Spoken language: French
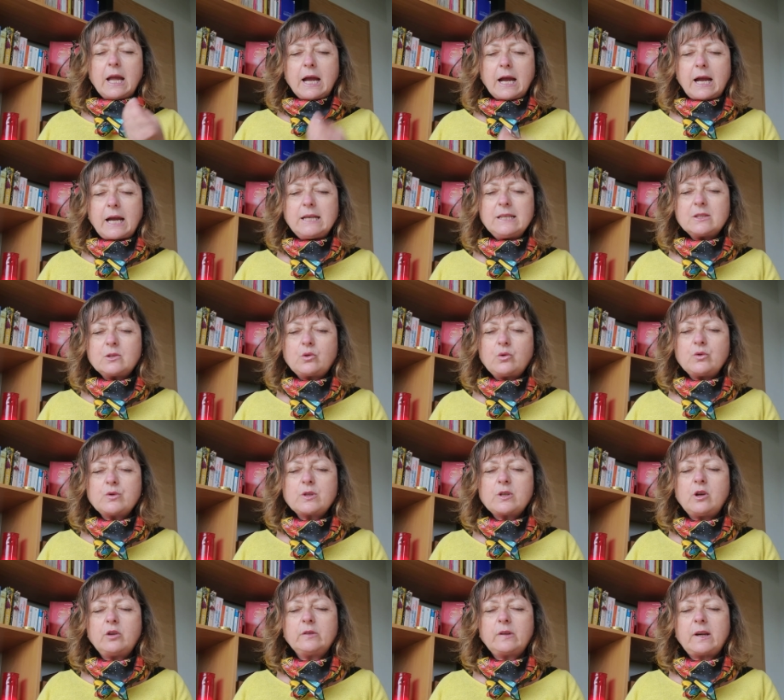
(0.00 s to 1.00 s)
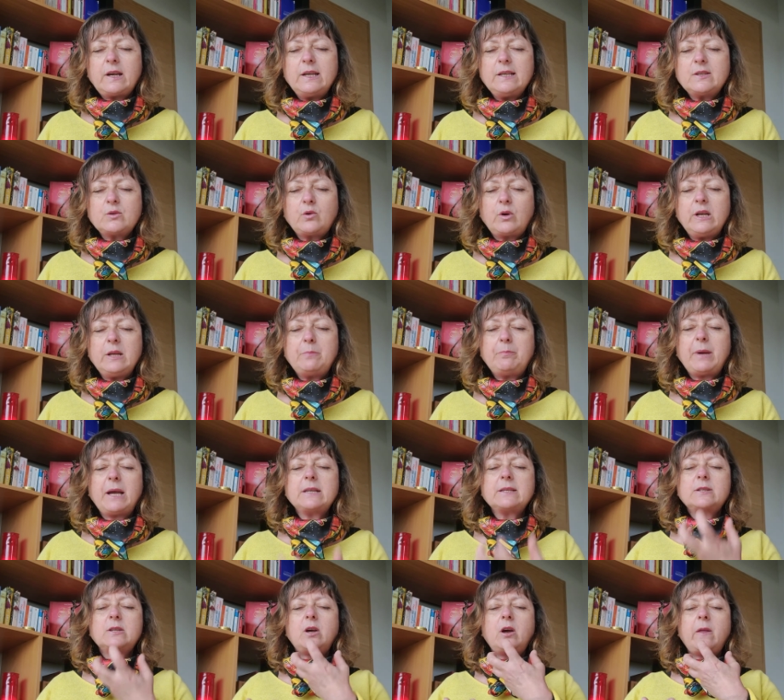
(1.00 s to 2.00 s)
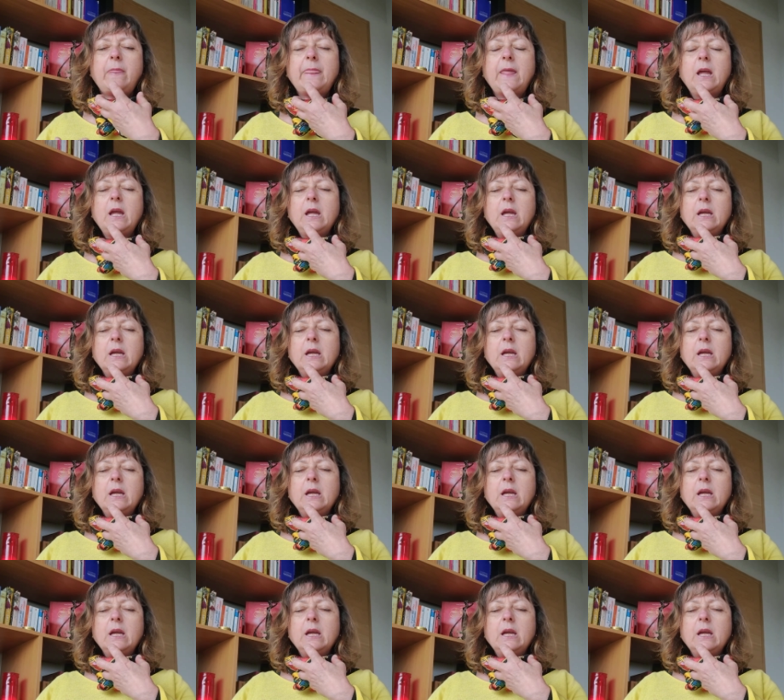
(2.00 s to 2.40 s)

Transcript: Restons centrés sur les personnes